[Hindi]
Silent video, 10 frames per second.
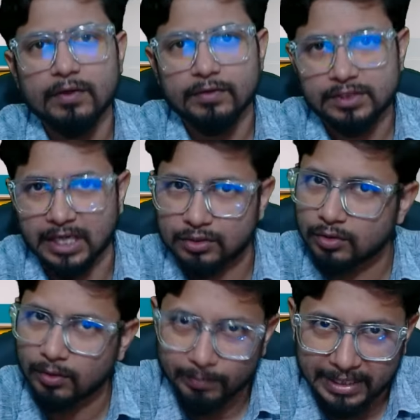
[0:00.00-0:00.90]

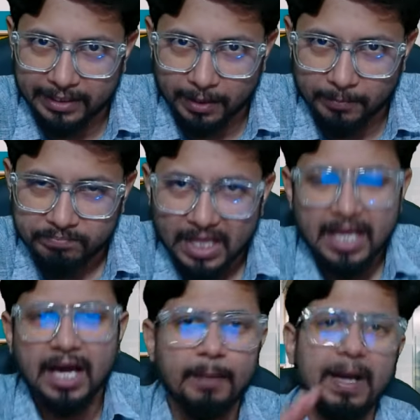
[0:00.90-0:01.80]
400 मिलीग्राम
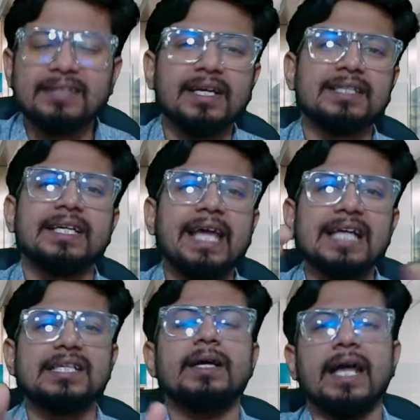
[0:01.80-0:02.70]
अब बात करते हैं कि
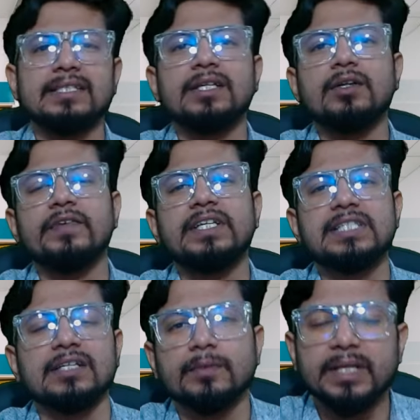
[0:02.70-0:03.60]
एसिक्लोविर
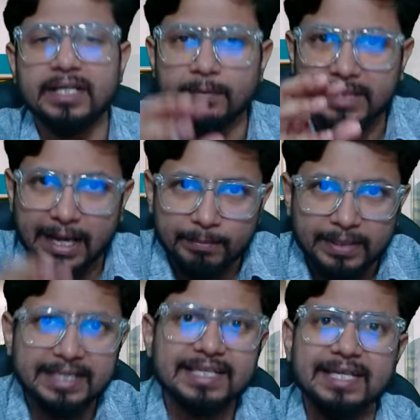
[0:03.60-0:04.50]
400 मिलीग्राम
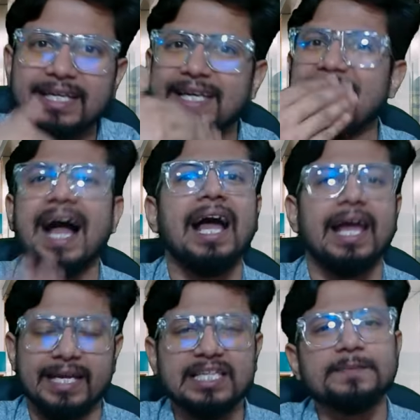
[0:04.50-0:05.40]
टैबलेट क्या
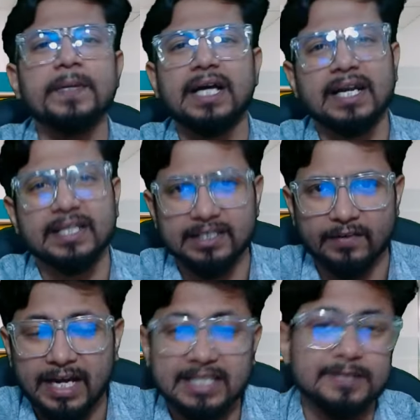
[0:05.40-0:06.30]
है किस प्रकार की
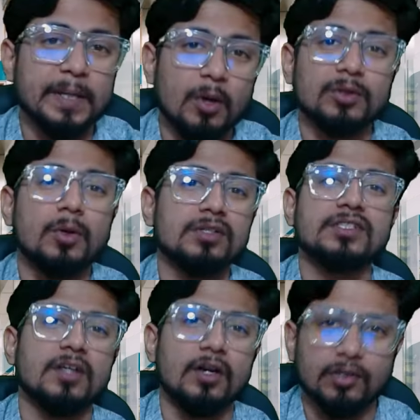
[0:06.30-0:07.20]
दवा इसमें कौन कौन से
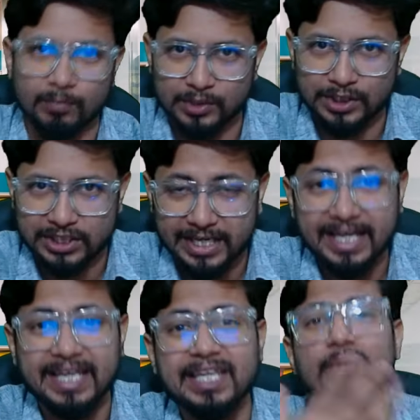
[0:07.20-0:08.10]
सॉल्ट कॉम्पोजिशन है
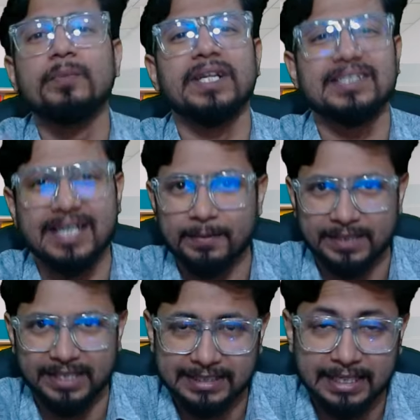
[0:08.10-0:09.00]
क्यों प्रेस्क्राइब
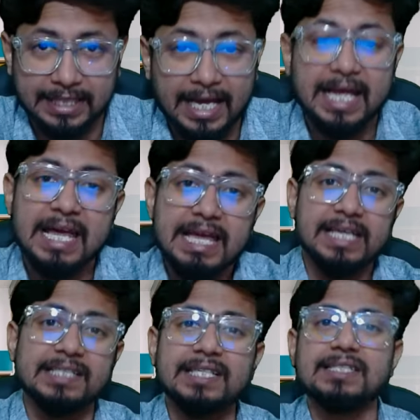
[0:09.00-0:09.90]
किया जाता है
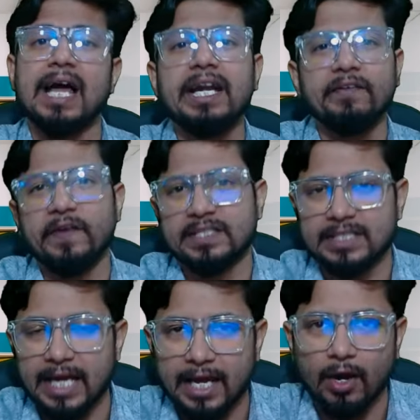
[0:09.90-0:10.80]
इसके साइड इफेक्ट्स
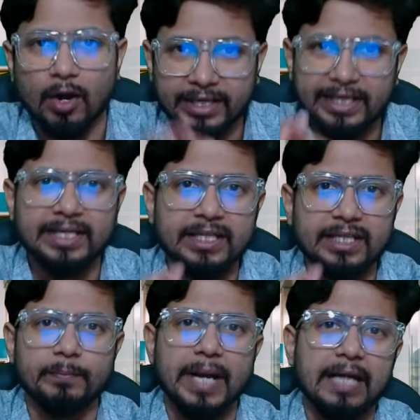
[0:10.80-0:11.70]
क्या है और
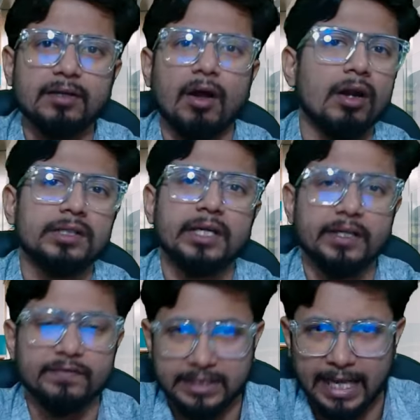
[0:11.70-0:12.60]
इंडियन ब्रांड
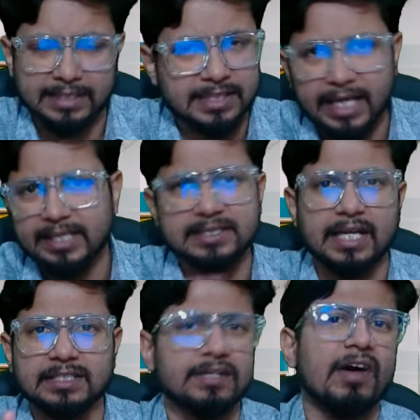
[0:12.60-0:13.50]
ऑल्टरनेटिव्स क्या है सारे के
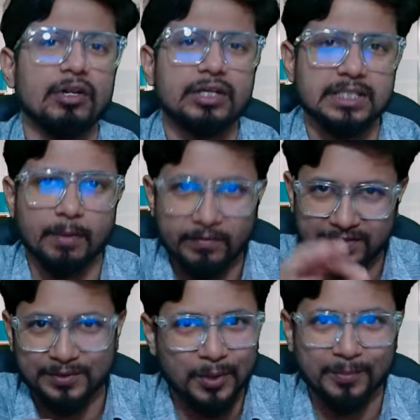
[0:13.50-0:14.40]
सारे सवाल के जवाब
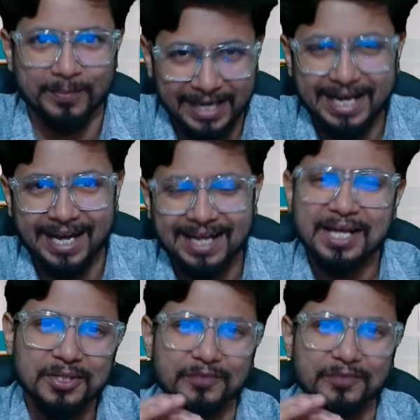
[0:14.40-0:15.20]
इस वीडियो में मिलेगा तो